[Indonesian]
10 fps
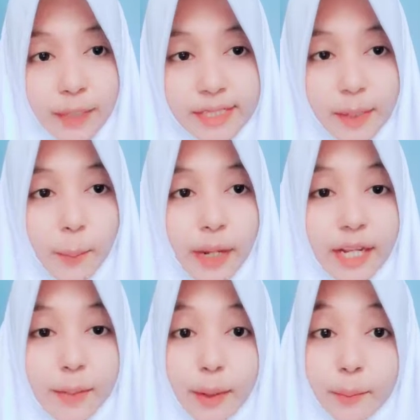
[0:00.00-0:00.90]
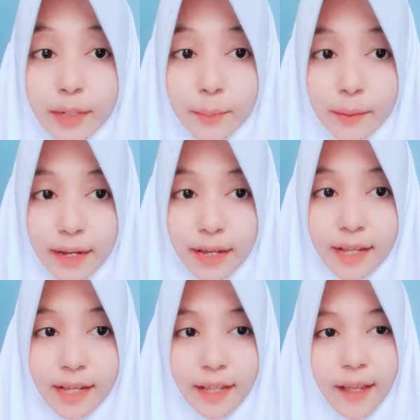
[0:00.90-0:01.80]
sampai
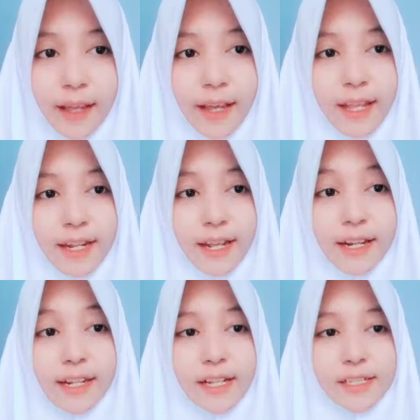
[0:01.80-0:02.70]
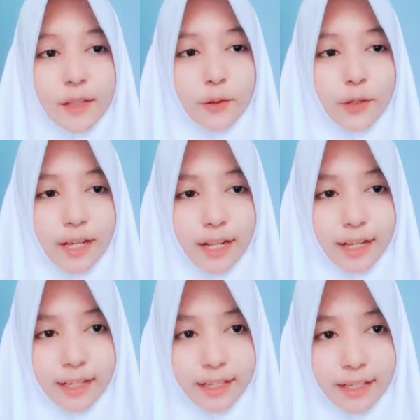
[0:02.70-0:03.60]
5' dan yang satunya
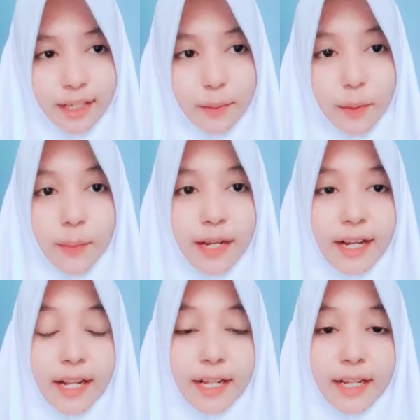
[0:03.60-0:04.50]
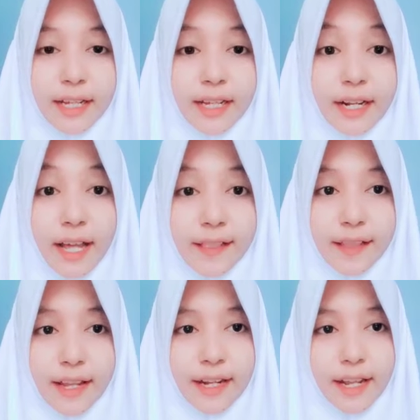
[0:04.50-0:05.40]
lagi memiliki
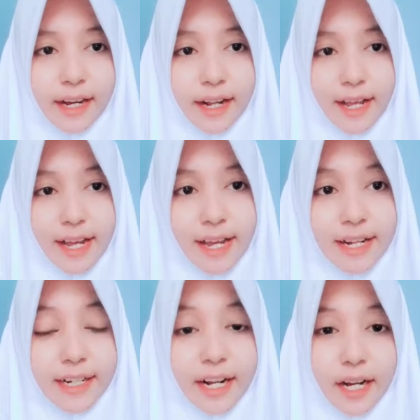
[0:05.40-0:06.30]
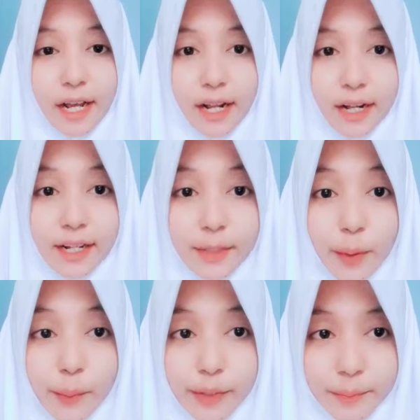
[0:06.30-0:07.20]
rantai DNA dengan arah 5'
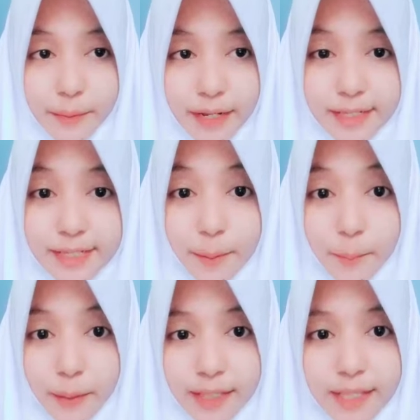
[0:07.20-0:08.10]
sampai